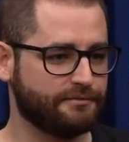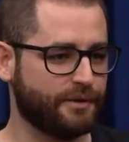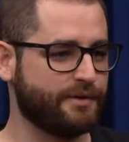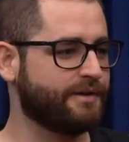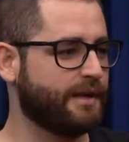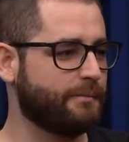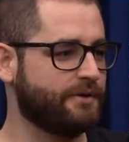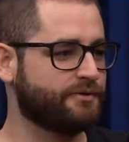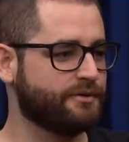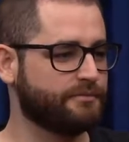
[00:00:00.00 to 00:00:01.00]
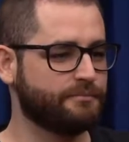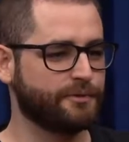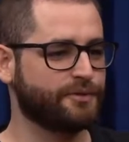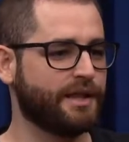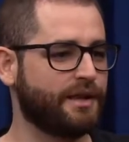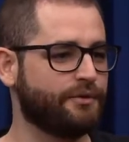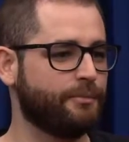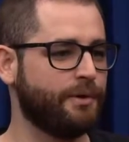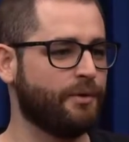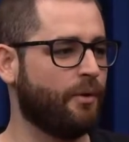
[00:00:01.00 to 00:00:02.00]
Não necessariamente mesmo salário que o
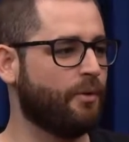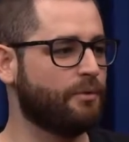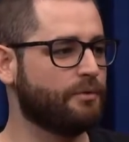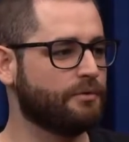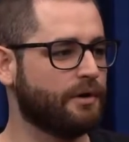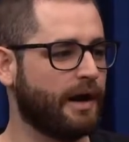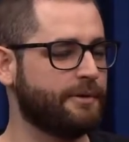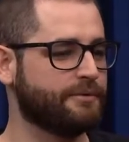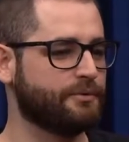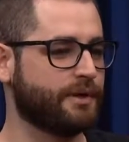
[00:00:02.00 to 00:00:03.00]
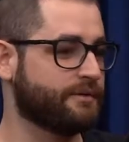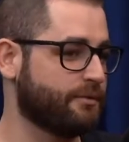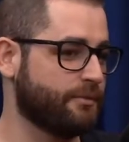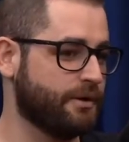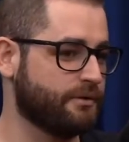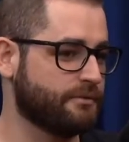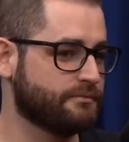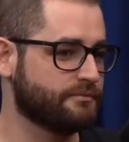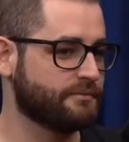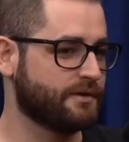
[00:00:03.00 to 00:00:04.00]
meu ou a mesma duração que o meu.
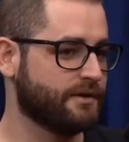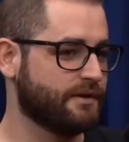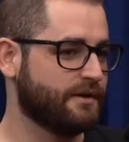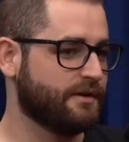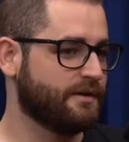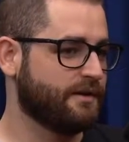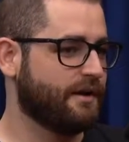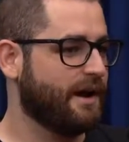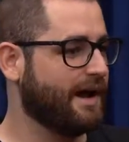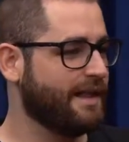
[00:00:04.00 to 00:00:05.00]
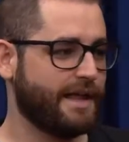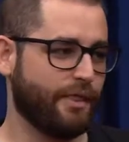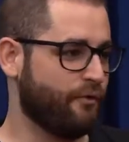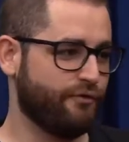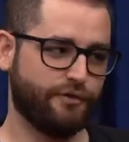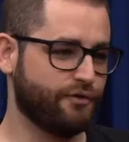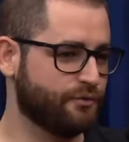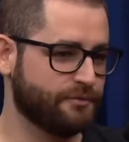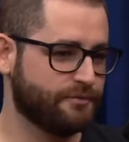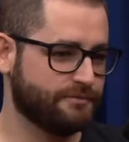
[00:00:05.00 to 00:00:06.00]
A galera não vive
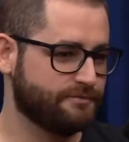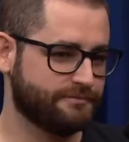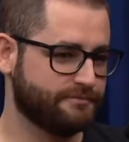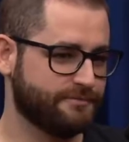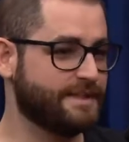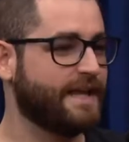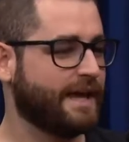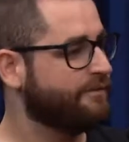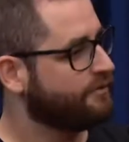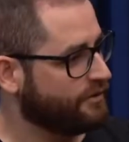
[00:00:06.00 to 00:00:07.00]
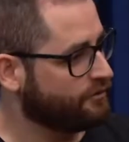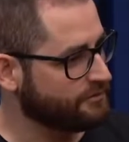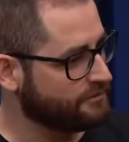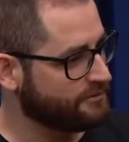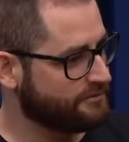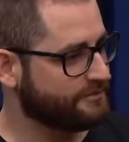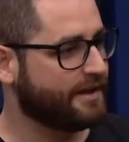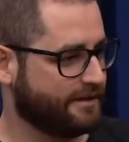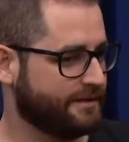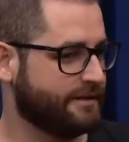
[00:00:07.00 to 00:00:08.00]
junto e nem quer viver junto, tá
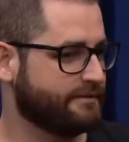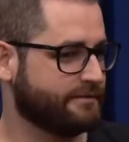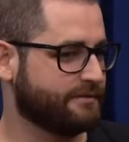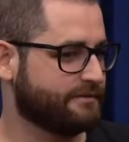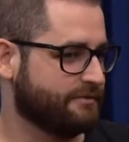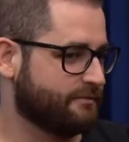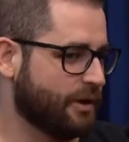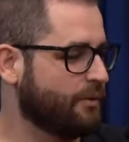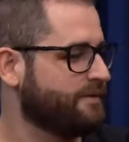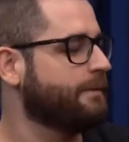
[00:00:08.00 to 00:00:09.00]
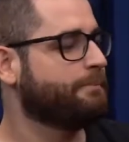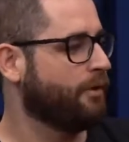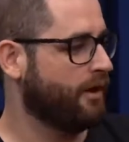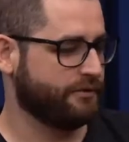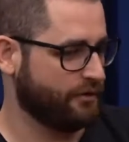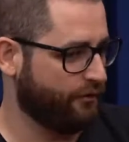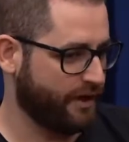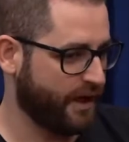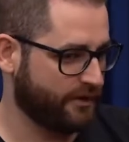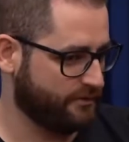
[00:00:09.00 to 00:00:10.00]
entendendo? Não que seja pior, é só
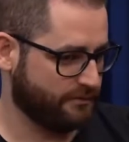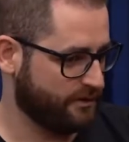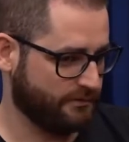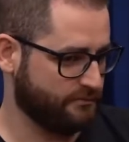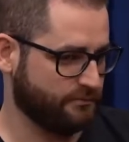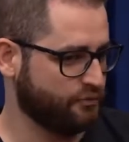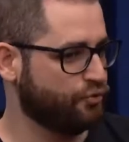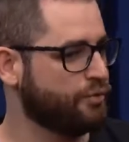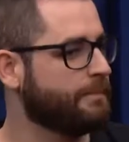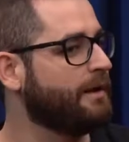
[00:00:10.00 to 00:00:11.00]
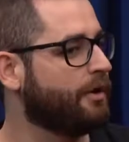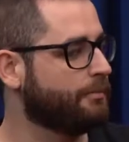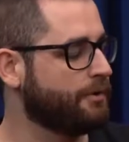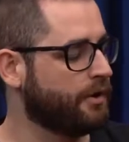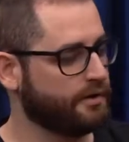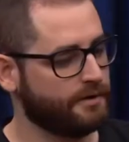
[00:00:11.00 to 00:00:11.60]
diferente. Né? Não julgue melhor ou pior.